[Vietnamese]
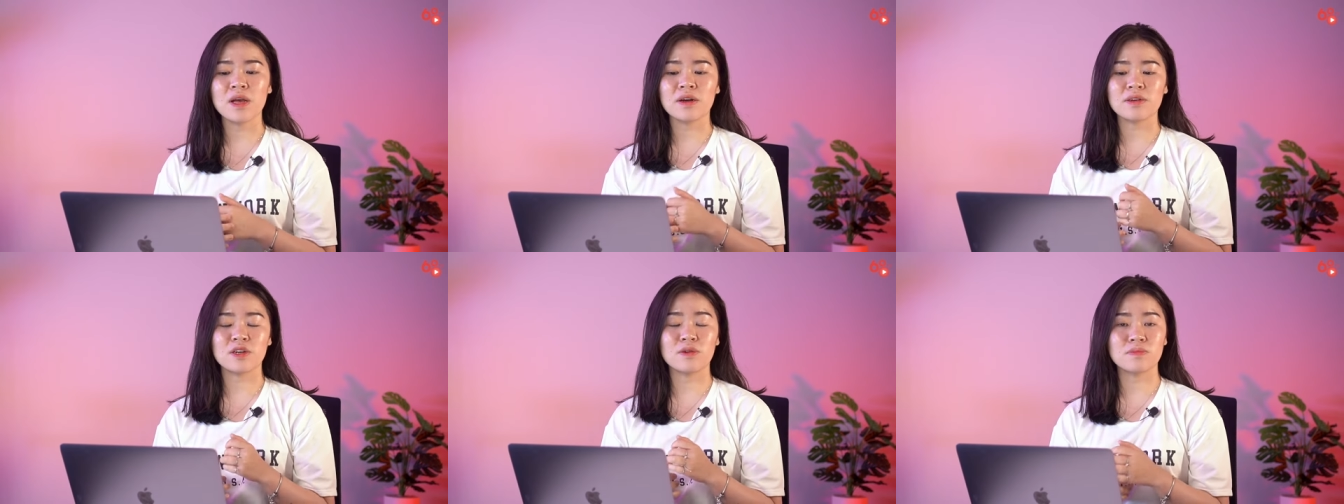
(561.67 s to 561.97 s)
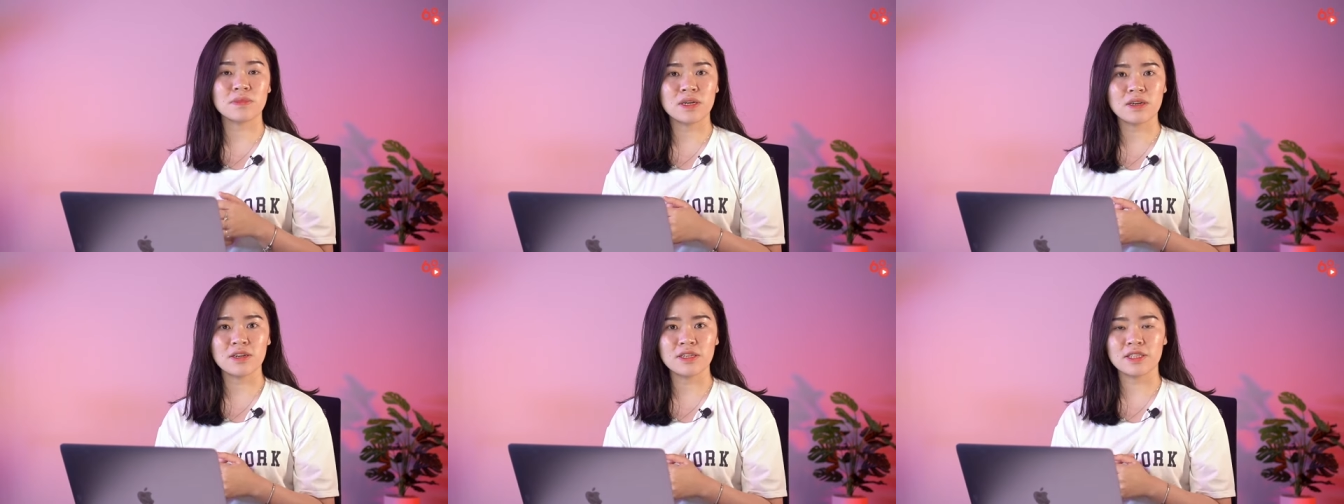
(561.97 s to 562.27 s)

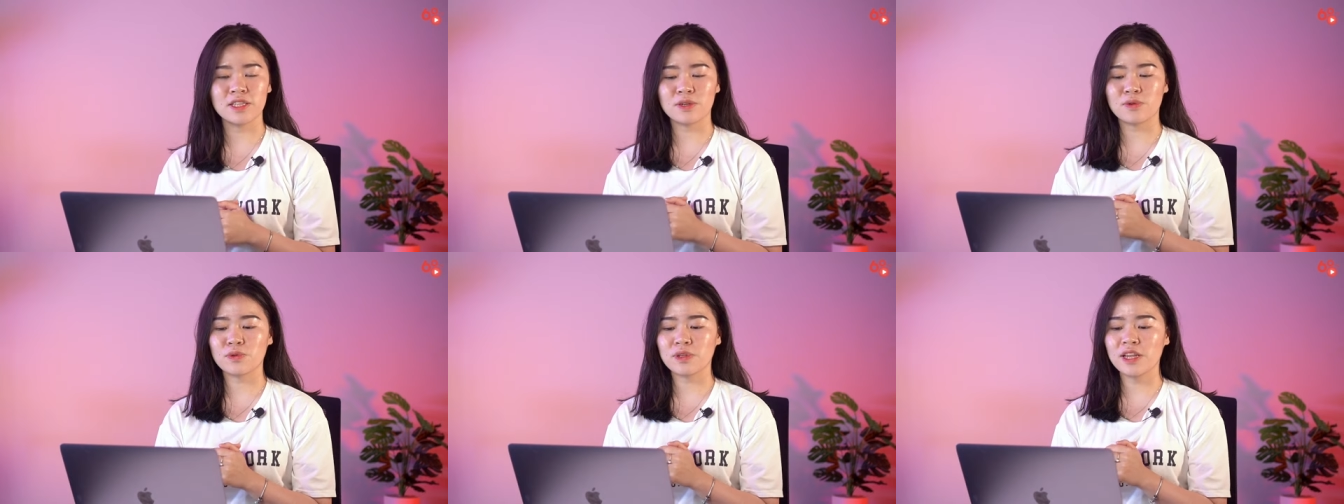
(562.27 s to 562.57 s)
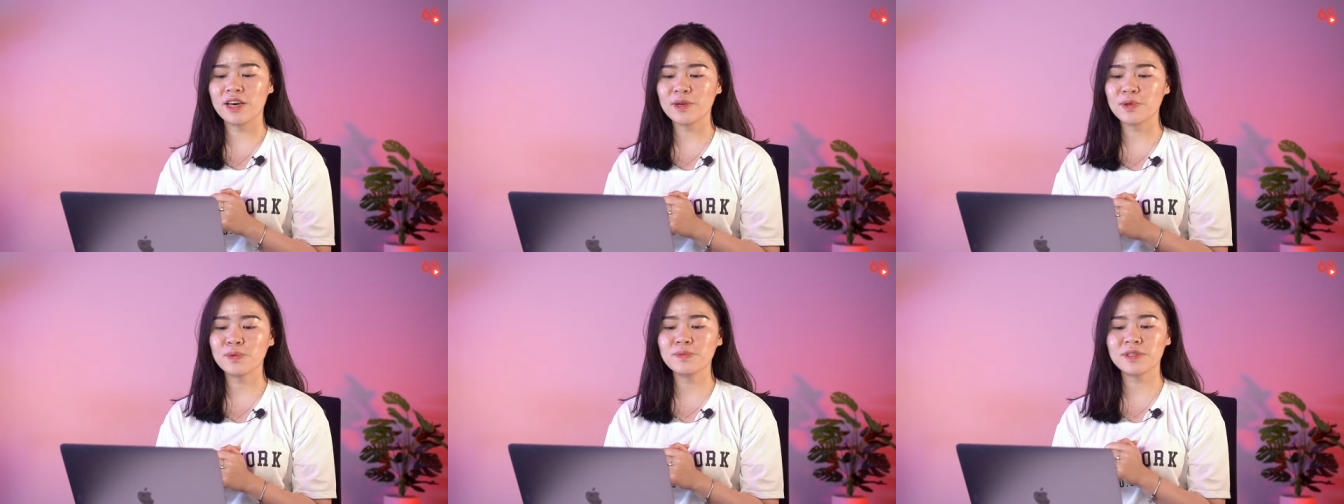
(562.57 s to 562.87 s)
Đồng thời thì
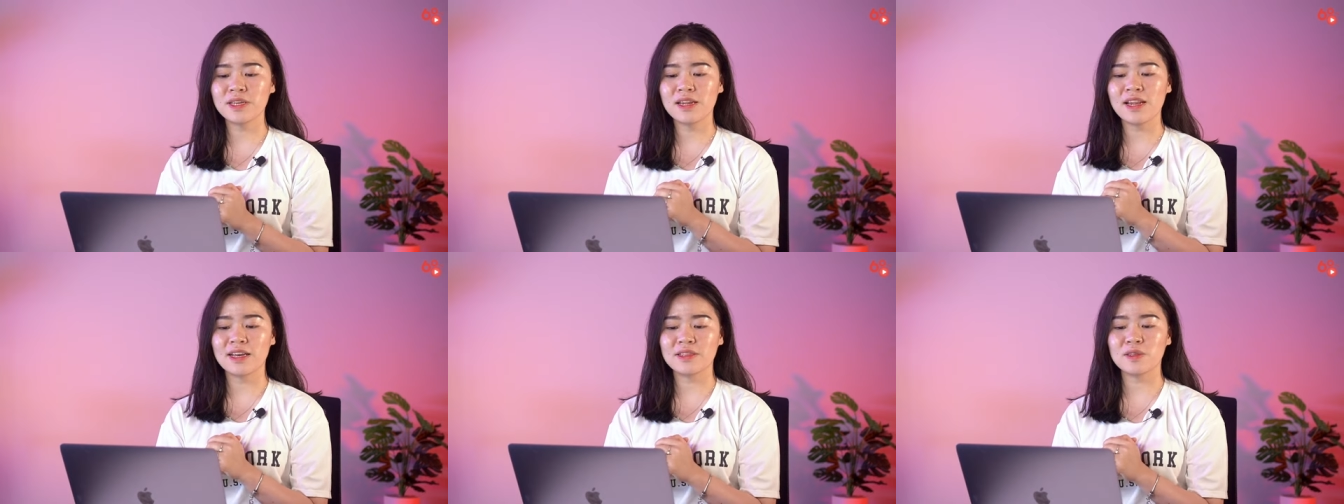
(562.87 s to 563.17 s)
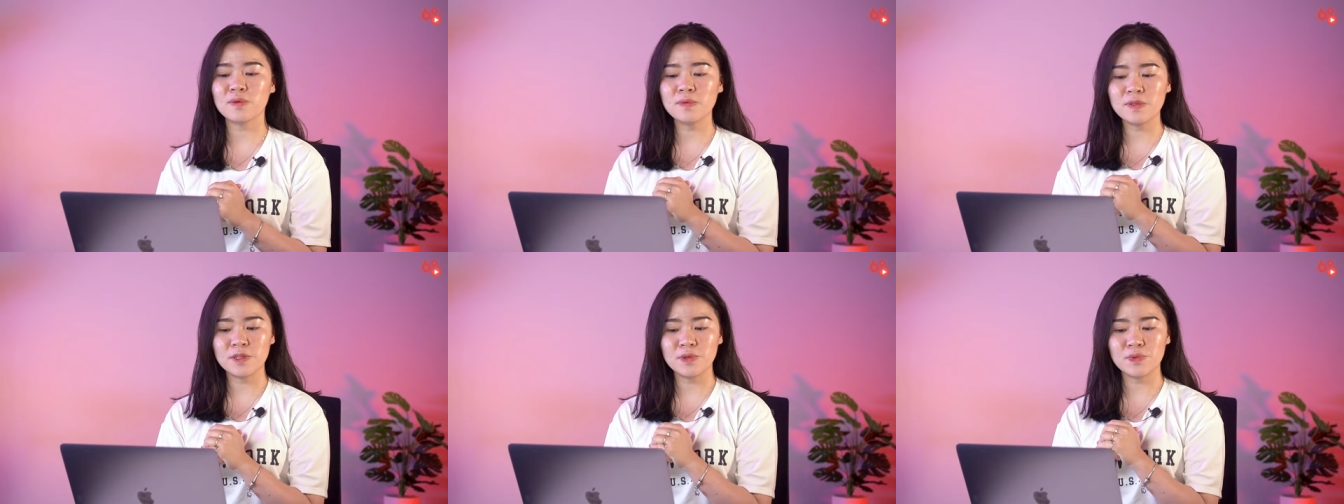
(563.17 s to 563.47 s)
đây cũng sẽ là
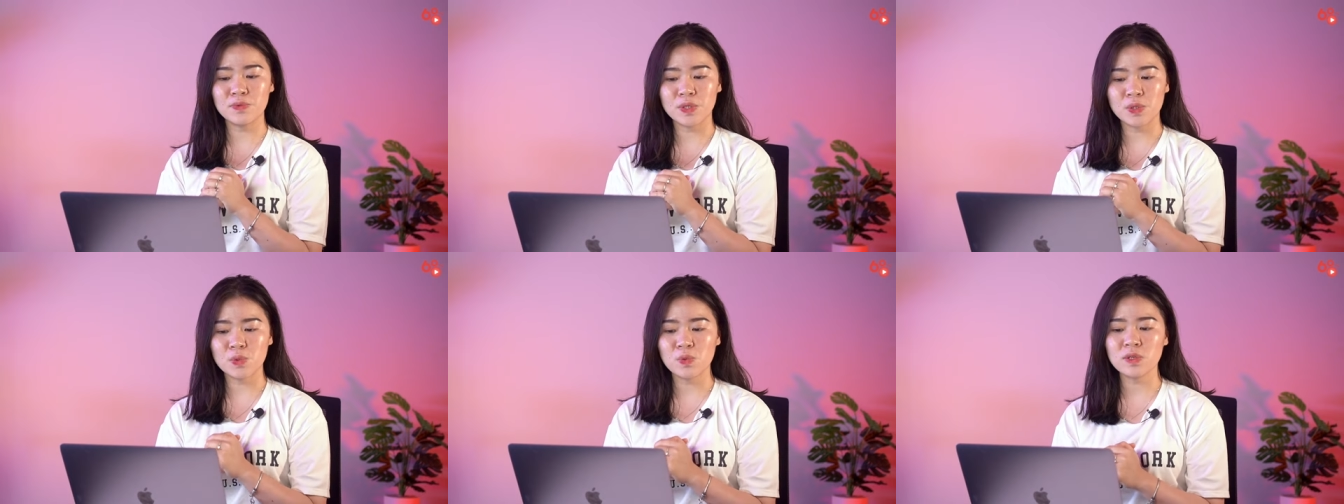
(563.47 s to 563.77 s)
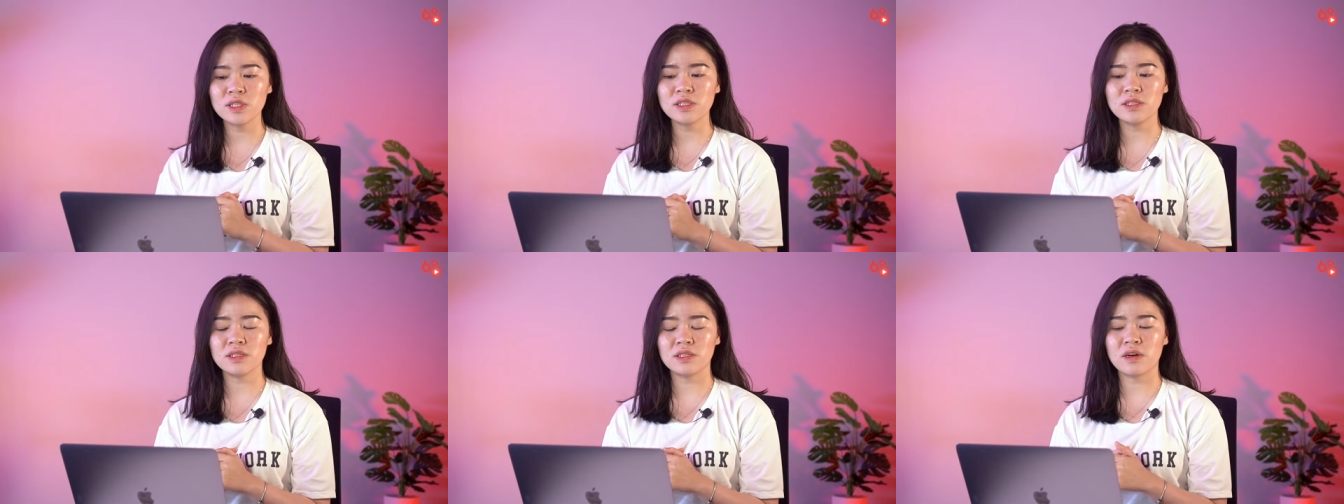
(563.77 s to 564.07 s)
token reward